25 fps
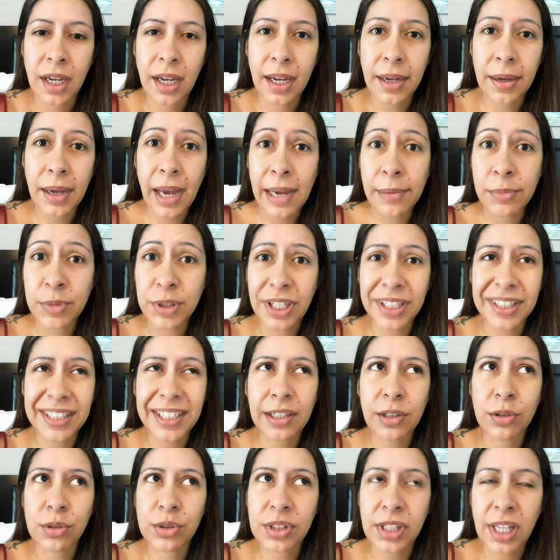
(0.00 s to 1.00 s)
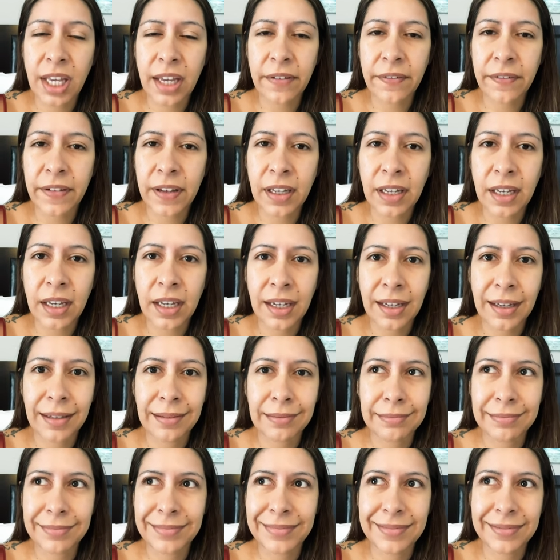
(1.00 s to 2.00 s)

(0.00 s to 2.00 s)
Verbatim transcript: Eh, hay mucha gente que no sabe